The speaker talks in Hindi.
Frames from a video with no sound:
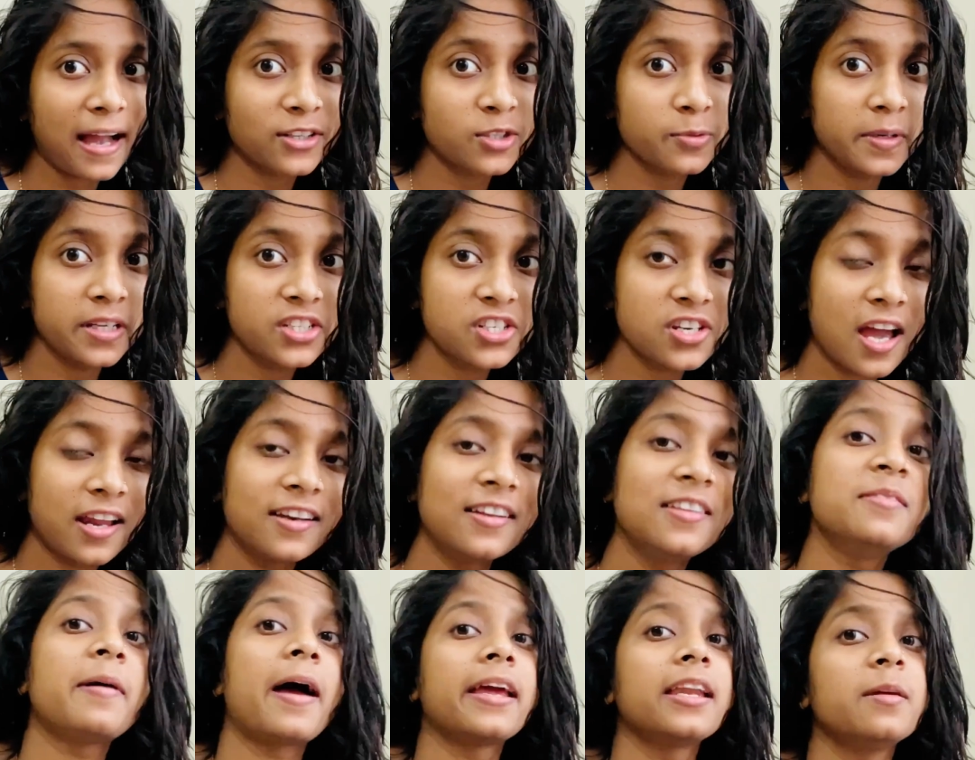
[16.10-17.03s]
बैक टू माय
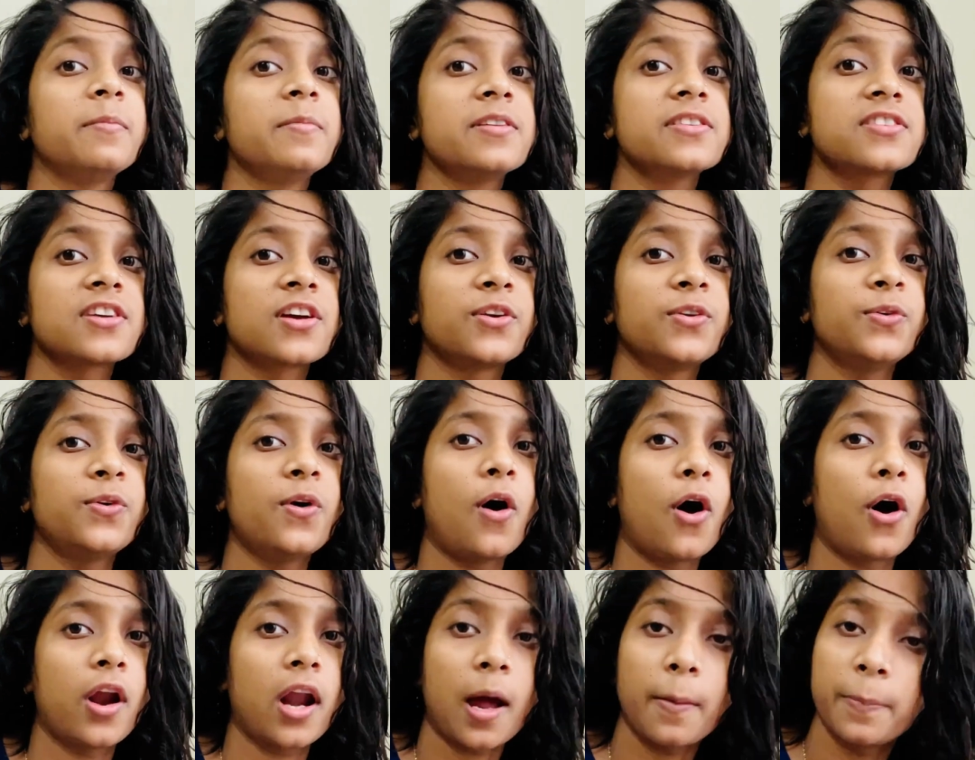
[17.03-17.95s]
चैनल माय नेम इज अनु
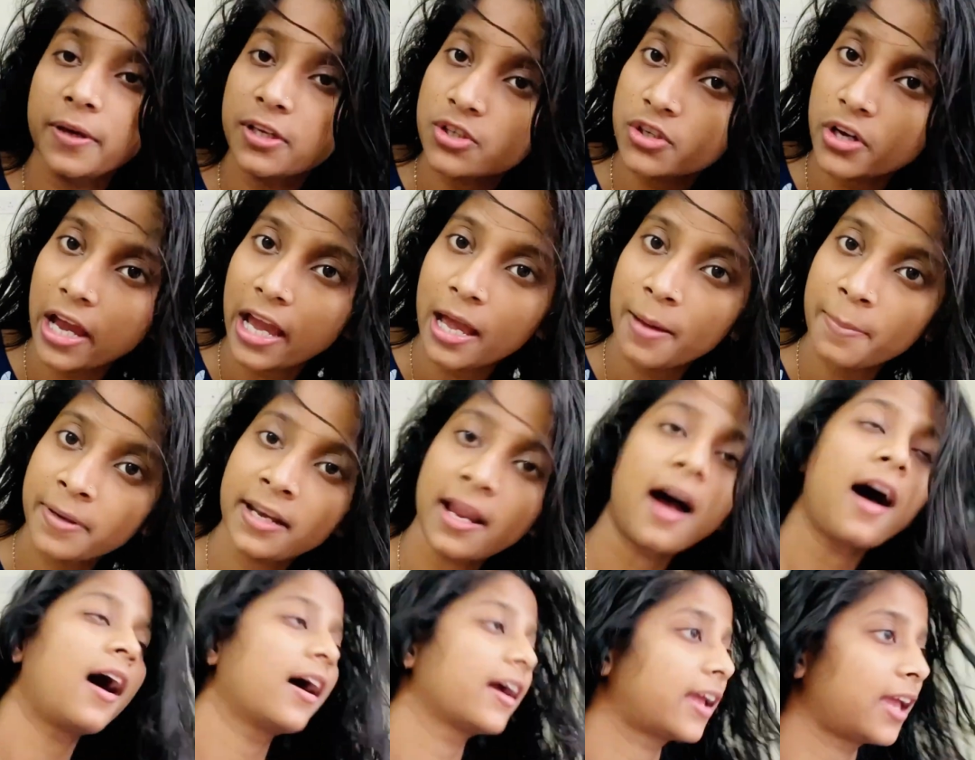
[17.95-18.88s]
और अभी जो है मैं
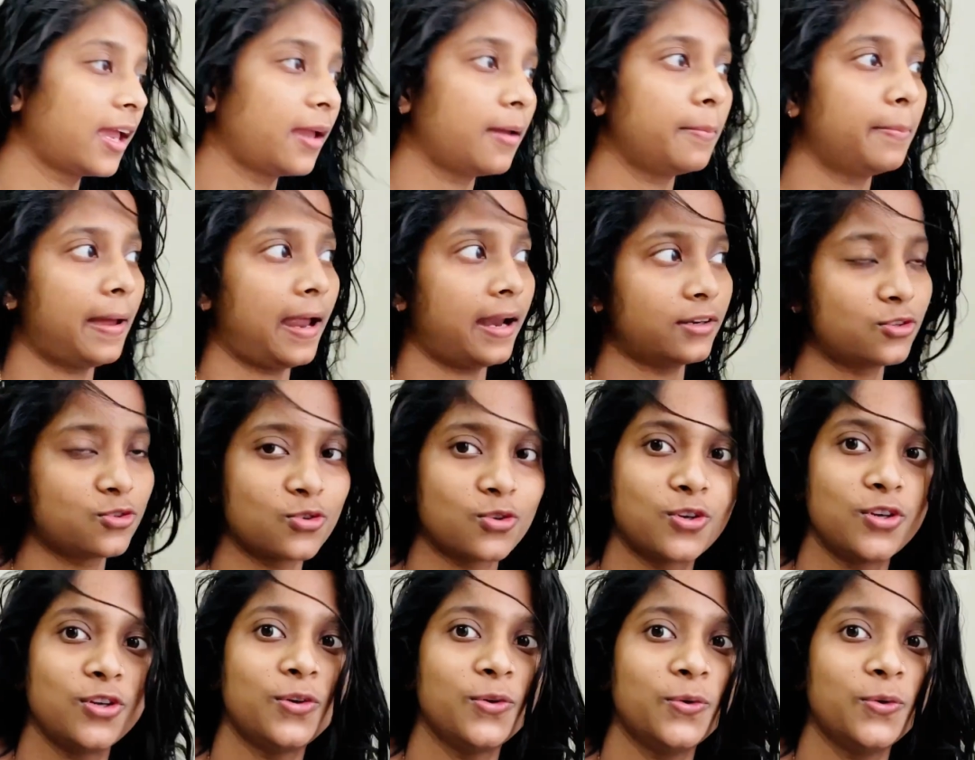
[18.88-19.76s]
नहा के बैठ चुकी